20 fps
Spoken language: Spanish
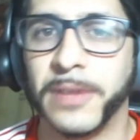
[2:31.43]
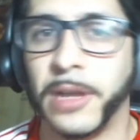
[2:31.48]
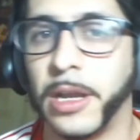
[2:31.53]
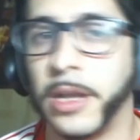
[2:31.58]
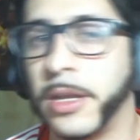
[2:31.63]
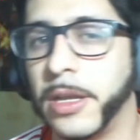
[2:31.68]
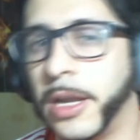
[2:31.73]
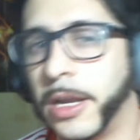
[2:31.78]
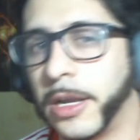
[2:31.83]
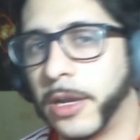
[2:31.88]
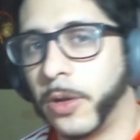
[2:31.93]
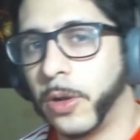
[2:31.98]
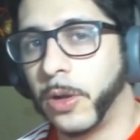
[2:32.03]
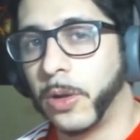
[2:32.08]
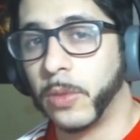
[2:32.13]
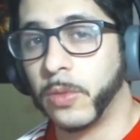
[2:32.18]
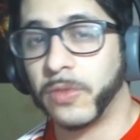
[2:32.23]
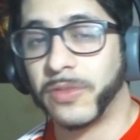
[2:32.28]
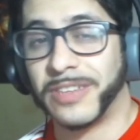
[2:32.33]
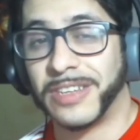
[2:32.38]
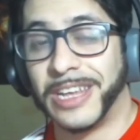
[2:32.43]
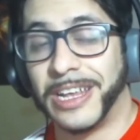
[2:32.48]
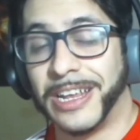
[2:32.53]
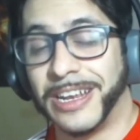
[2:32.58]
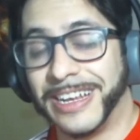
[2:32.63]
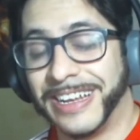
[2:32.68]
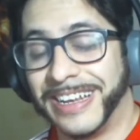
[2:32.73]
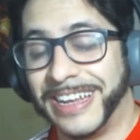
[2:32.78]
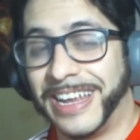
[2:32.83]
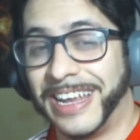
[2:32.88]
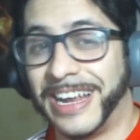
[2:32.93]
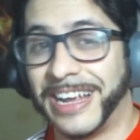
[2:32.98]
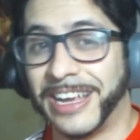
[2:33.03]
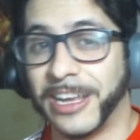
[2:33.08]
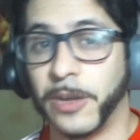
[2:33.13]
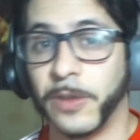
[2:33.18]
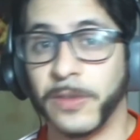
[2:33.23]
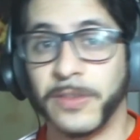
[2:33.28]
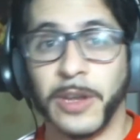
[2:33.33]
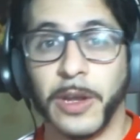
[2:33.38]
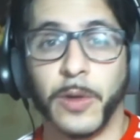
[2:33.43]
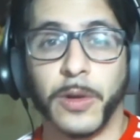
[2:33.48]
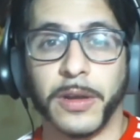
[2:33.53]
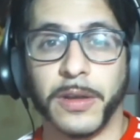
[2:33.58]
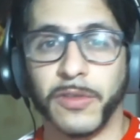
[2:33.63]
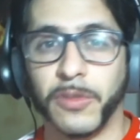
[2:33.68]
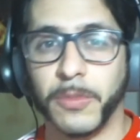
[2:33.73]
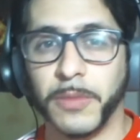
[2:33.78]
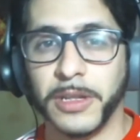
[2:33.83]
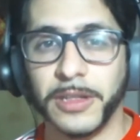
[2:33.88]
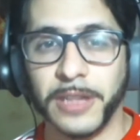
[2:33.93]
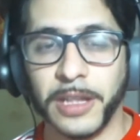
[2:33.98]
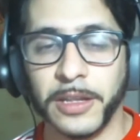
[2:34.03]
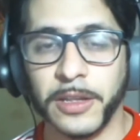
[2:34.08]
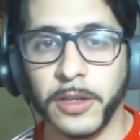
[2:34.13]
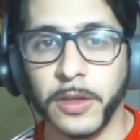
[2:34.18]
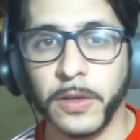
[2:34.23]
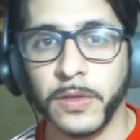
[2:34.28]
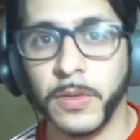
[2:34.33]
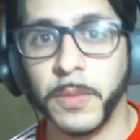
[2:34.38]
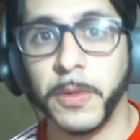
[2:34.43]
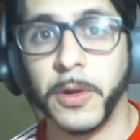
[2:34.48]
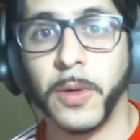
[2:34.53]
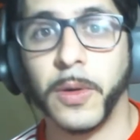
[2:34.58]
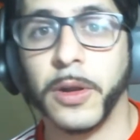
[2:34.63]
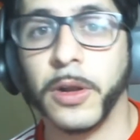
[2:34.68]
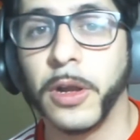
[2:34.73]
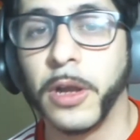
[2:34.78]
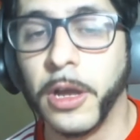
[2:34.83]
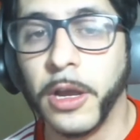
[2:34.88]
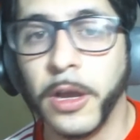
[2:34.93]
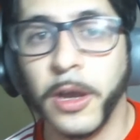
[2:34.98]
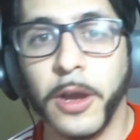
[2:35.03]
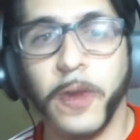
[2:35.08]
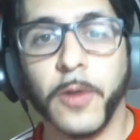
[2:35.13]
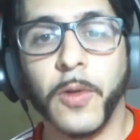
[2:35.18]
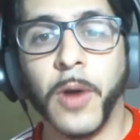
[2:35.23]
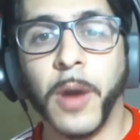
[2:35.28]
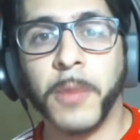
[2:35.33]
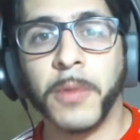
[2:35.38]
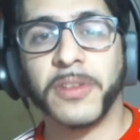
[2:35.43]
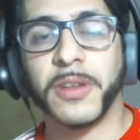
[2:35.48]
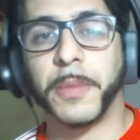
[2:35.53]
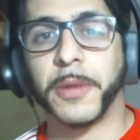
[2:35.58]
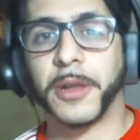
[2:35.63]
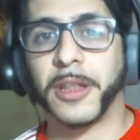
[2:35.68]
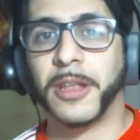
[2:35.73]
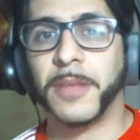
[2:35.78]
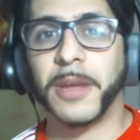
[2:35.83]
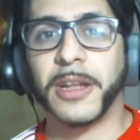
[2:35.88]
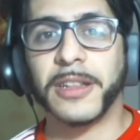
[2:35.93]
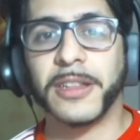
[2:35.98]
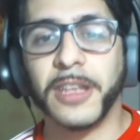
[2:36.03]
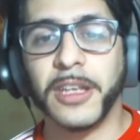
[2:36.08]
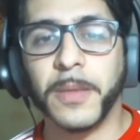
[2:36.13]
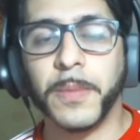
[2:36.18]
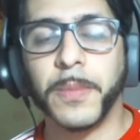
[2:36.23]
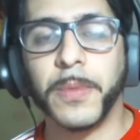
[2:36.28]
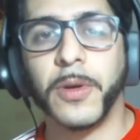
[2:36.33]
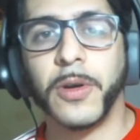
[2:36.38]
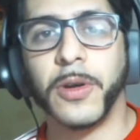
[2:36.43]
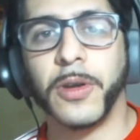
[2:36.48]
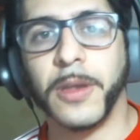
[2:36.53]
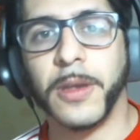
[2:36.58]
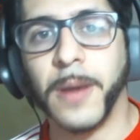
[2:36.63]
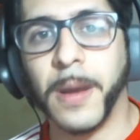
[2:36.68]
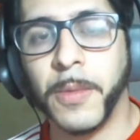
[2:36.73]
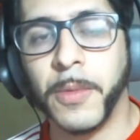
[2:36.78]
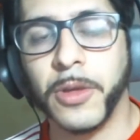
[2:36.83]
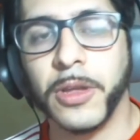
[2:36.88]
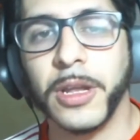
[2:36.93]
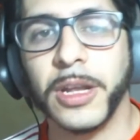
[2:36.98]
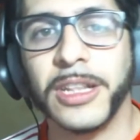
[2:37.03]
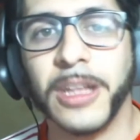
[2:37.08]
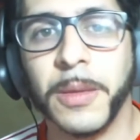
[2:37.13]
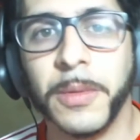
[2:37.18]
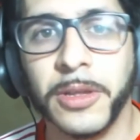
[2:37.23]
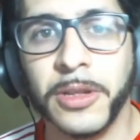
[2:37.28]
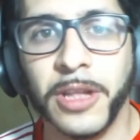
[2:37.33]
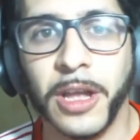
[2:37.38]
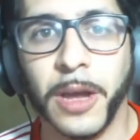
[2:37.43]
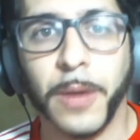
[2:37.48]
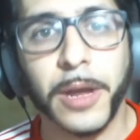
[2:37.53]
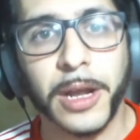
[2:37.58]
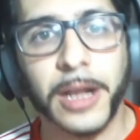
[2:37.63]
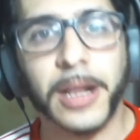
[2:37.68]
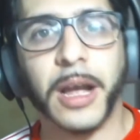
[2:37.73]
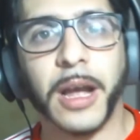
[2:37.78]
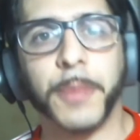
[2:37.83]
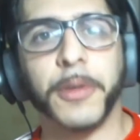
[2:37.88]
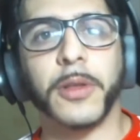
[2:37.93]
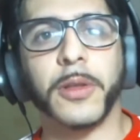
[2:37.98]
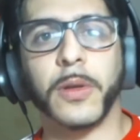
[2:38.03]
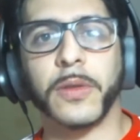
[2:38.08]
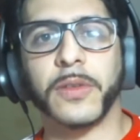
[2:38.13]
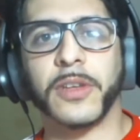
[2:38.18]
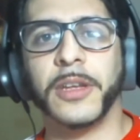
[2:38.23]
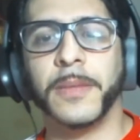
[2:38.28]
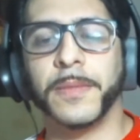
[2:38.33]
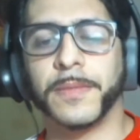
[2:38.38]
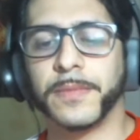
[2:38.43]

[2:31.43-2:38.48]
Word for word: La idea era que no, se, era que no sea un resumen tan tedioso, pero bueno, no vamos a perder más tiempo y vamos directamente a ver el capítulo, ¿sí?